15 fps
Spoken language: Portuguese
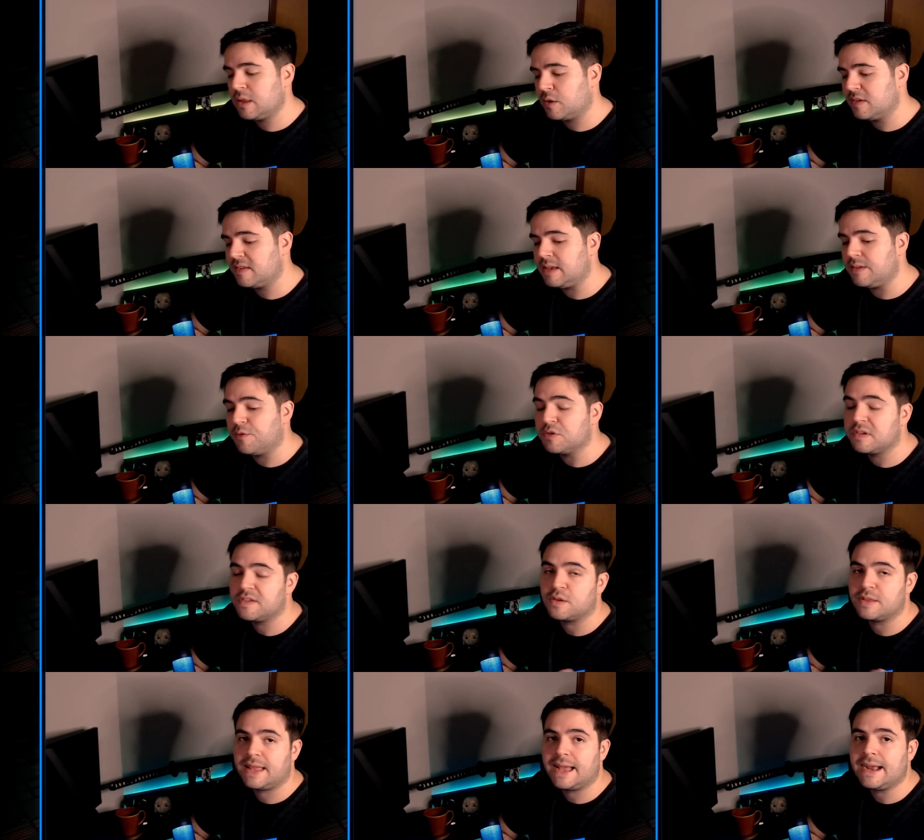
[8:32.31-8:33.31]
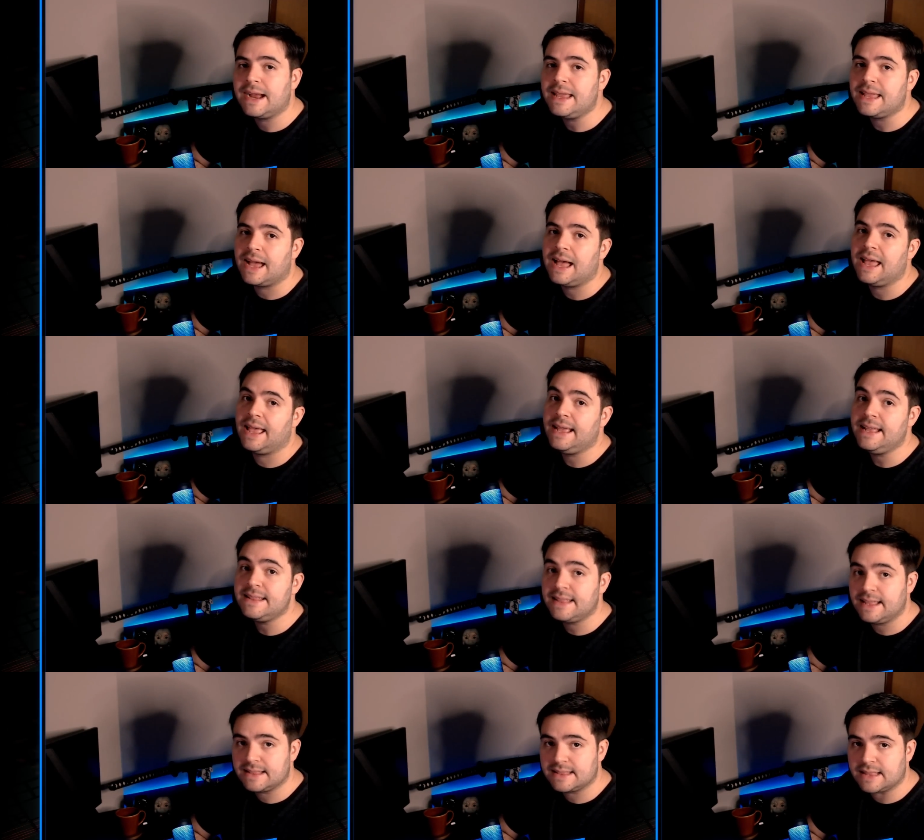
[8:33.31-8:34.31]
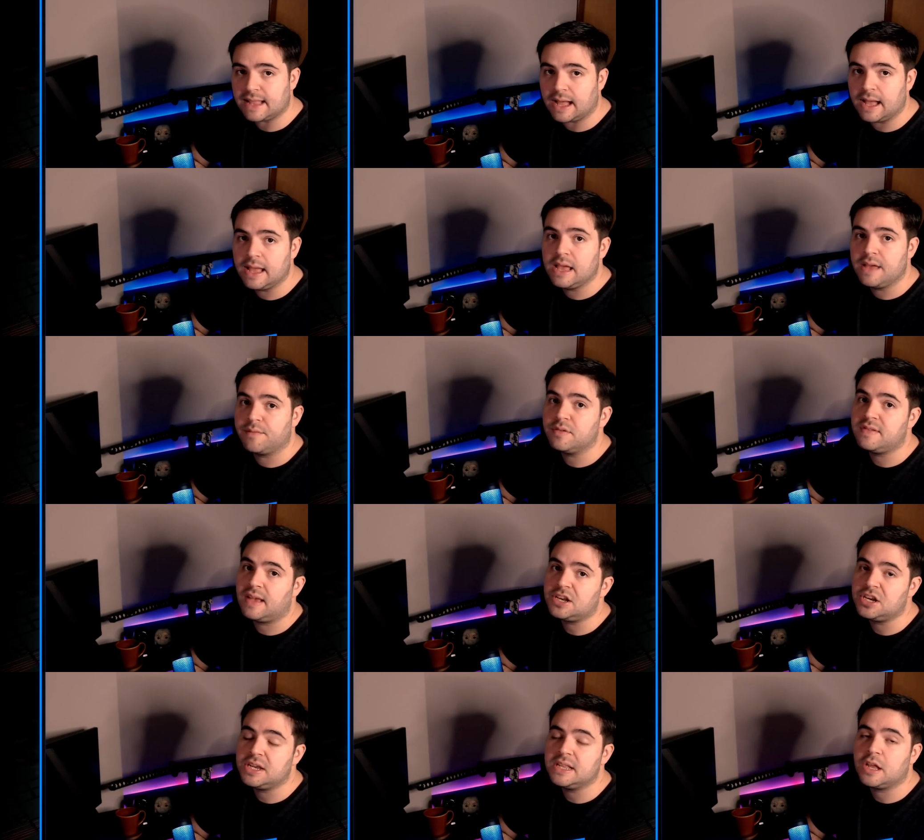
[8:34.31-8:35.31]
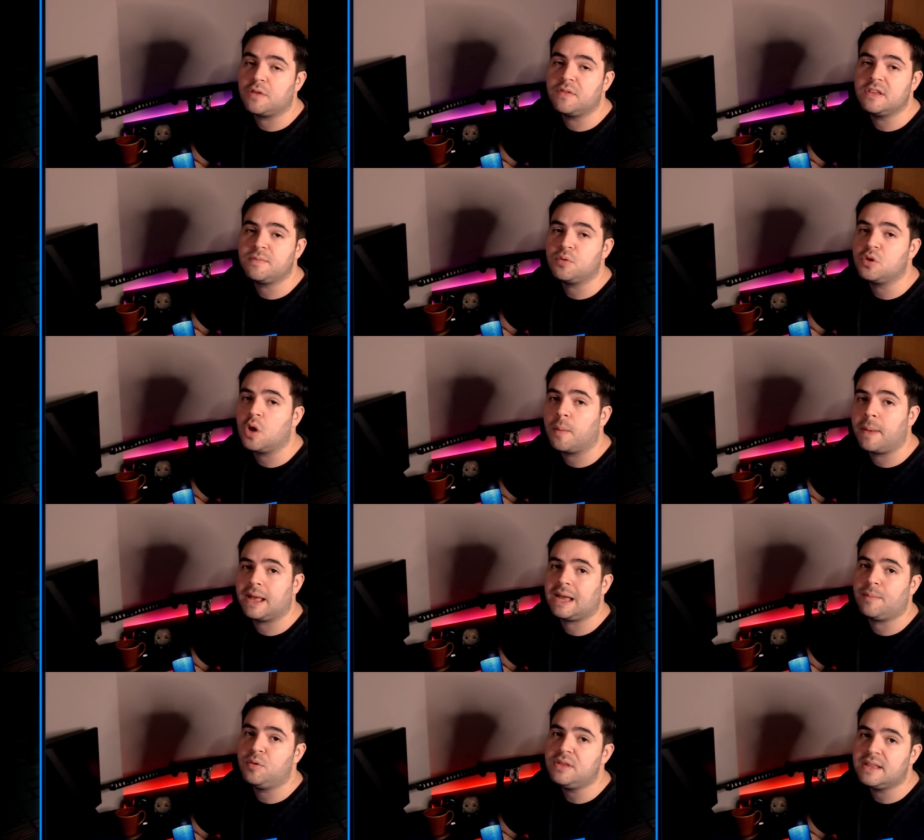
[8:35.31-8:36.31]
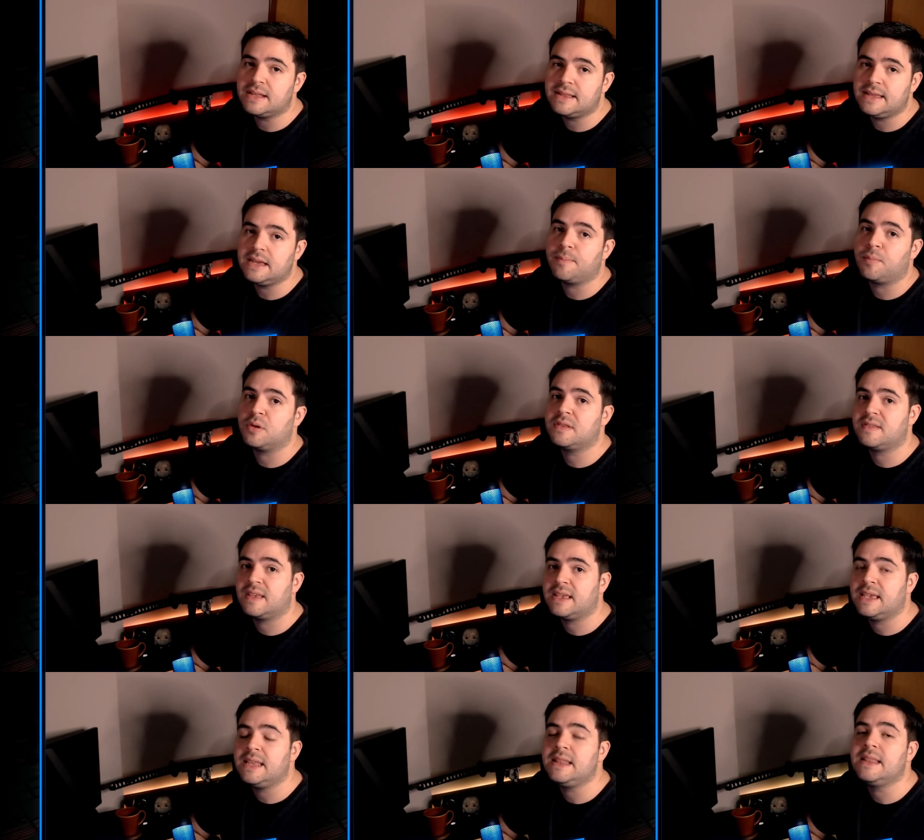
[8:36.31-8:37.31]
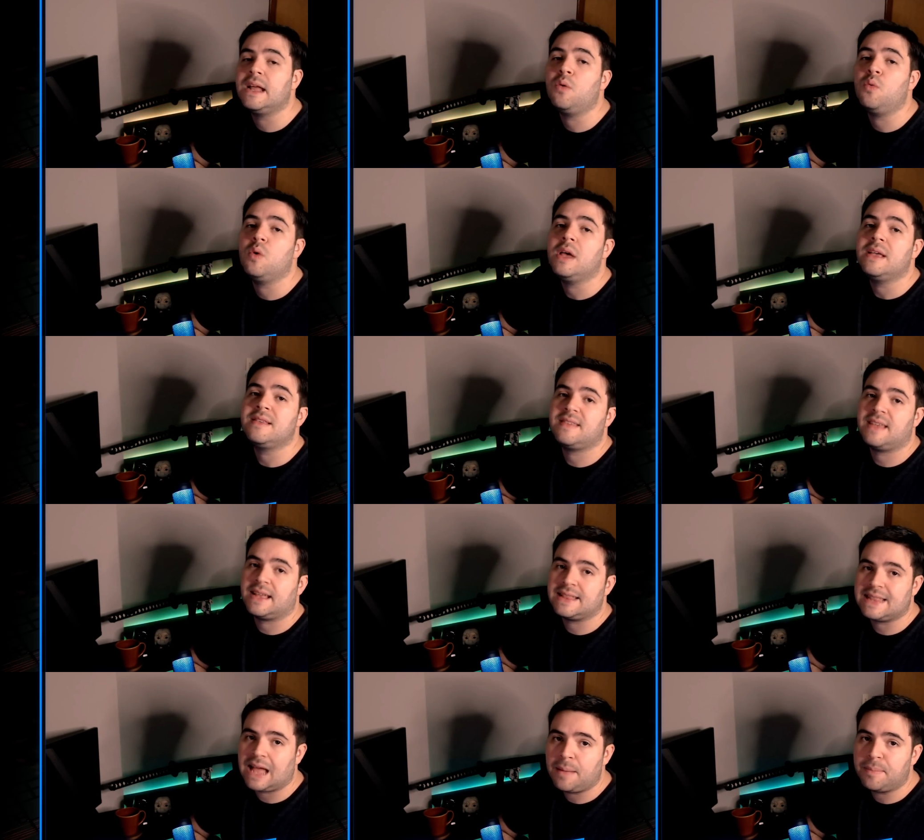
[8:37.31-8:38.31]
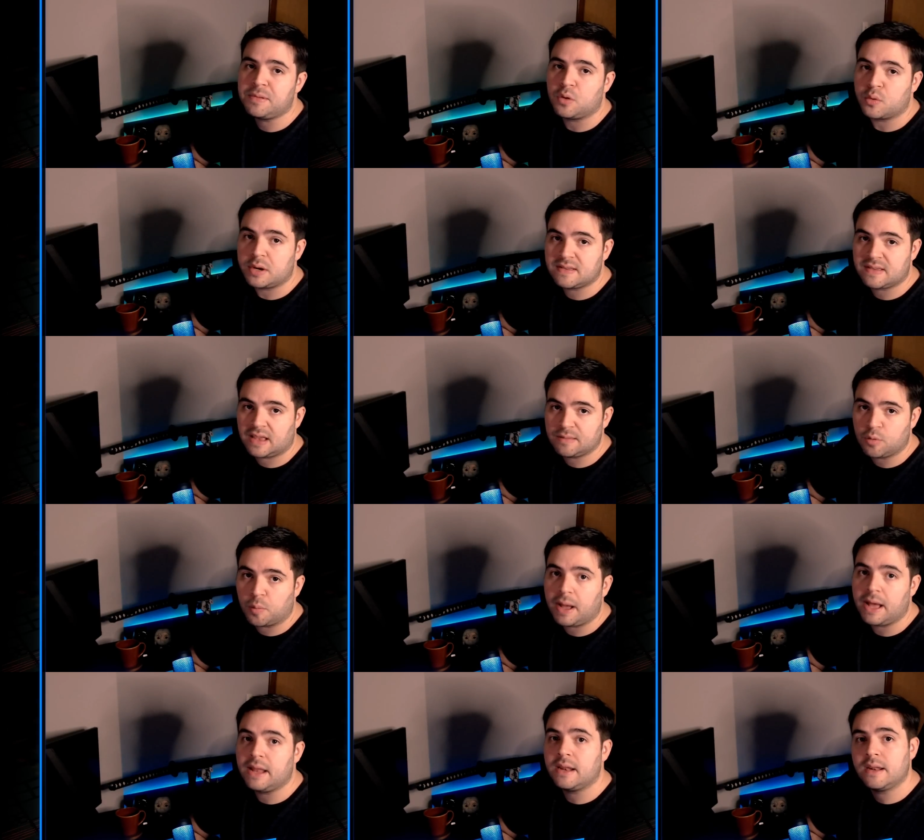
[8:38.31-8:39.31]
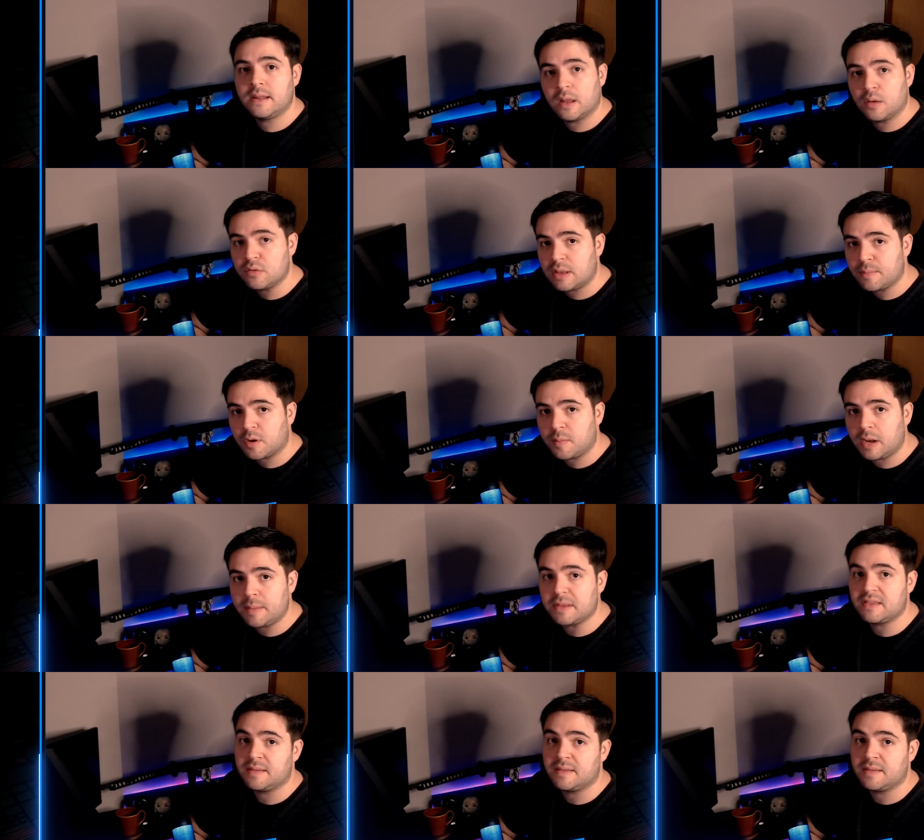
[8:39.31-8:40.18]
Então, assim, você só tem a ganhar em tentar. Você acha que talvez por ter uma placa muito antiga, pode ser que não se adapte ao Resize Bobar? Não tem problema.